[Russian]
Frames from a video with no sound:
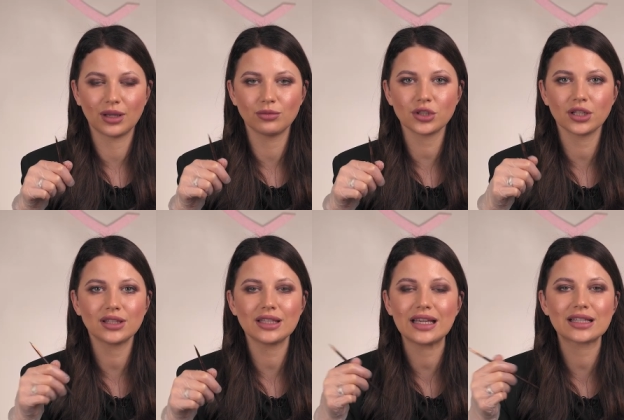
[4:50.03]
потому что
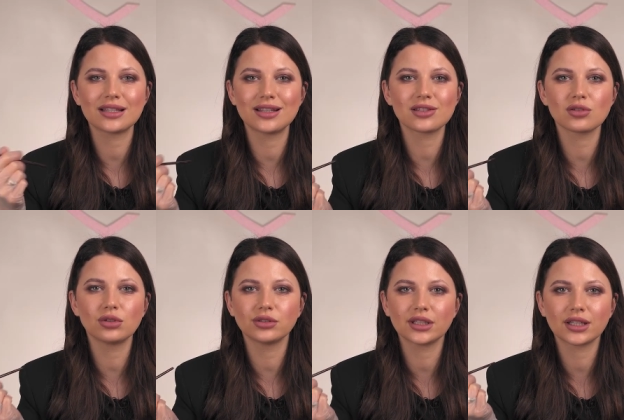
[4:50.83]
это не
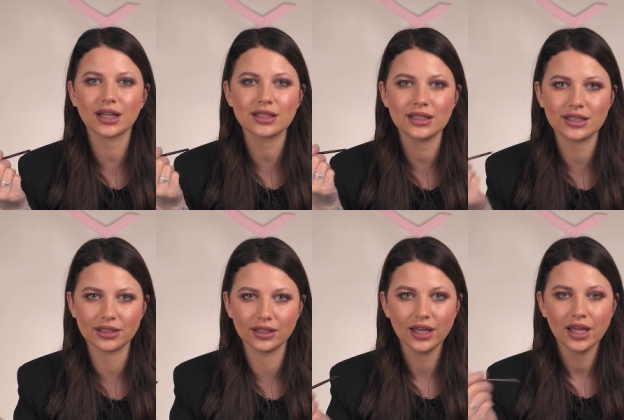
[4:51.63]
оксидационный
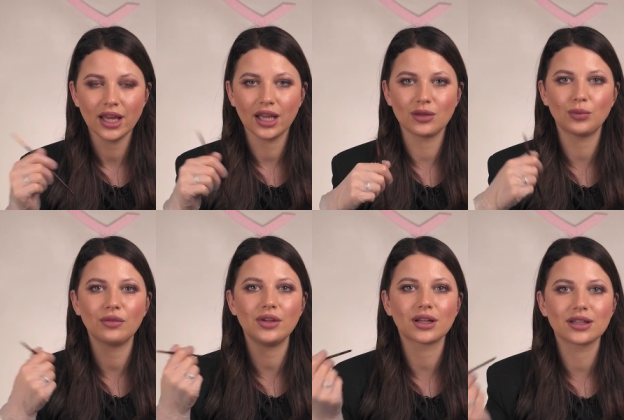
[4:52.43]
краситель, это
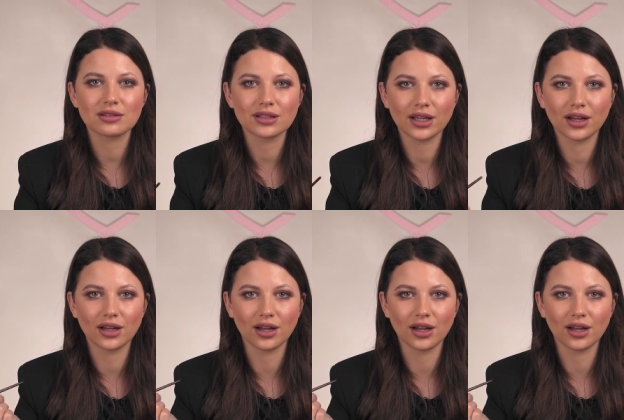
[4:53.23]
поверхностное